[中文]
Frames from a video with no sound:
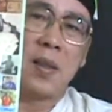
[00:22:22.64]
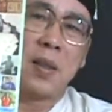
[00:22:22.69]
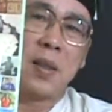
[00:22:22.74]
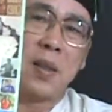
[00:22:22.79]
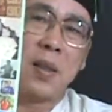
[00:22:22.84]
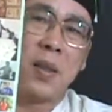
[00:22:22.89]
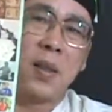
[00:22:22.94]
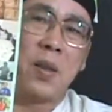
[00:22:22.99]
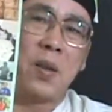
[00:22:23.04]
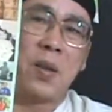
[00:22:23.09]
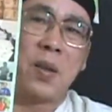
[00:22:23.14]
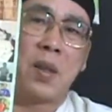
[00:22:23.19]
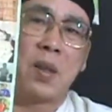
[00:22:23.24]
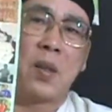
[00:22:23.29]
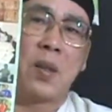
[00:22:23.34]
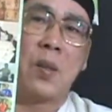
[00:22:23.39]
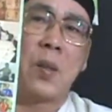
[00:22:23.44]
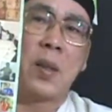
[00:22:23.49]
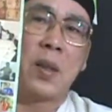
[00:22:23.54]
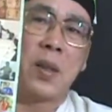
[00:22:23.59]
这些东西
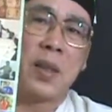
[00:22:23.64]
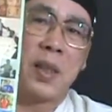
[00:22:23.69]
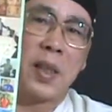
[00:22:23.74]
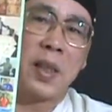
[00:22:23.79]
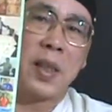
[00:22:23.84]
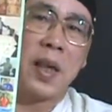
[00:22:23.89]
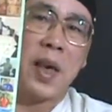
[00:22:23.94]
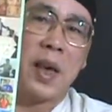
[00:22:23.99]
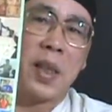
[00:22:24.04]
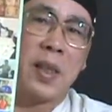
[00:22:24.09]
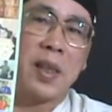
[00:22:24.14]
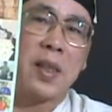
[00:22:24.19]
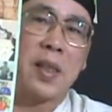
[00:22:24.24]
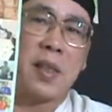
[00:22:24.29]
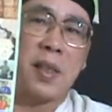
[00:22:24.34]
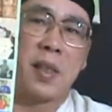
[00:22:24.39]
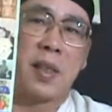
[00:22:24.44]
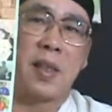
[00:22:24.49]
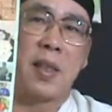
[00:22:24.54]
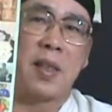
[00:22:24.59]
都我现在还能
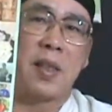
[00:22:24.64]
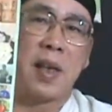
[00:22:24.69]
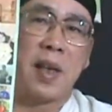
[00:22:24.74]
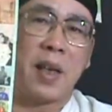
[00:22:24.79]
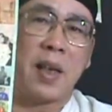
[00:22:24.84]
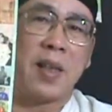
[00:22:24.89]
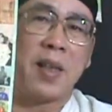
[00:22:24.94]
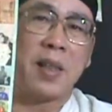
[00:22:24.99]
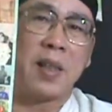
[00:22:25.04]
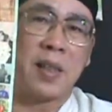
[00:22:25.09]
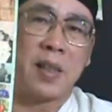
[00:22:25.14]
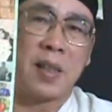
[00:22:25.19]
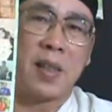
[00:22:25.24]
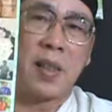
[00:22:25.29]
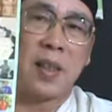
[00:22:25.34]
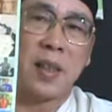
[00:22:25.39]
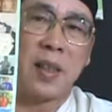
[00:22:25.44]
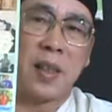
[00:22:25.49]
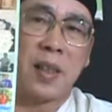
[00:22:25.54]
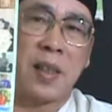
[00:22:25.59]
使，还能使
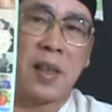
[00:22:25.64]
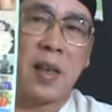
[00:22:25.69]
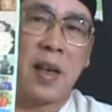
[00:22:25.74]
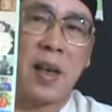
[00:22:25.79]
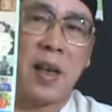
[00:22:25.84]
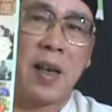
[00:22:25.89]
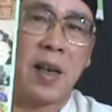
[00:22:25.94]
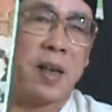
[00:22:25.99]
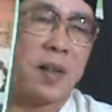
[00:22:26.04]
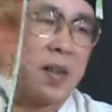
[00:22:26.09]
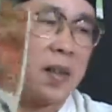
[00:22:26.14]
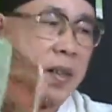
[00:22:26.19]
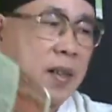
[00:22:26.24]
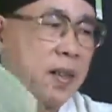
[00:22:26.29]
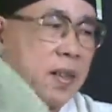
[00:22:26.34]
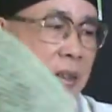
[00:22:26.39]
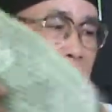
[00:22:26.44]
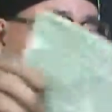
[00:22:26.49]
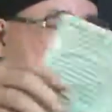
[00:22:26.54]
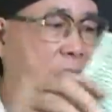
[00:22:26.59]
得使得开哈。
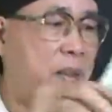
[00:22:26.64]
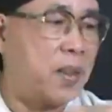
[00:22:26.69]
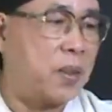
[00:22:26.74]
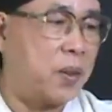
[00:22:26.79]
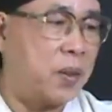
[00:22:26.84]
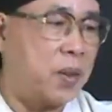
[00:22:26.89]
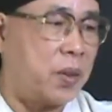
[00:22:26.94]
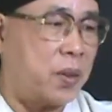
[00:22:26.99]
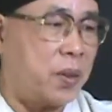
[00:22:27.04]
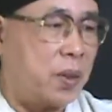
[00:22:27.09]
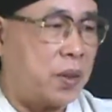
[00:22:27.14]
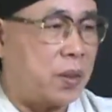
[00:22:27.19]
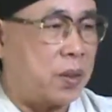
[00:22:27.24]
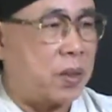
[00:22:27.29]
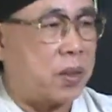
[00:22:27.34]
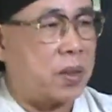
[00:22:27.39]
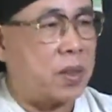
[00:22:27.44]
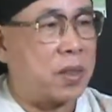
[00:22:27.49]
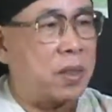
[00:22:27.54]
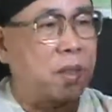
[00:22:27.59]
那有些东西已
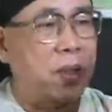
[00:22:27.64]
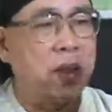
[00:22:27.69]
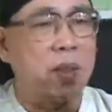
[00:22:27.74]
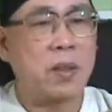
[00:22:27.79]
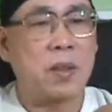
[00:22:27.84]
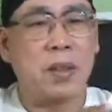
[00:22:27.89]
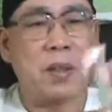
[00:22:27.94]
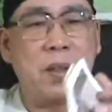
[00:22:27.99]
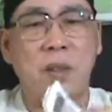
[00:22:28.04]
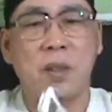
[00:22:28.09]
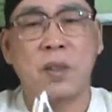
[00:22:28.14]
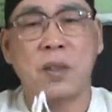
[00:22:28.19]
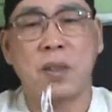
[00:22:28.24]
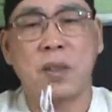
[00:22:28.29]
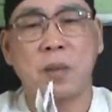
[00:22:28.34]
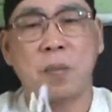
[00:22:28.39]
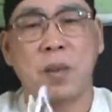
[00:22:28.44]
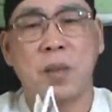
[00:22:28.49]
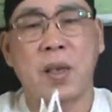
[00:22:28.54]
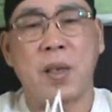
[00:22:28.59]
经已已经
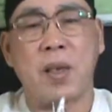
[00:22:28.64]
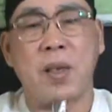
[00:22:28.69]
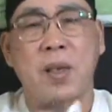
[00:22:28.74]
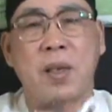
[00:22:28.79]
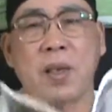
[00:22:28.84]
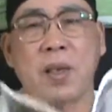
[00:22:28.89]
使不开了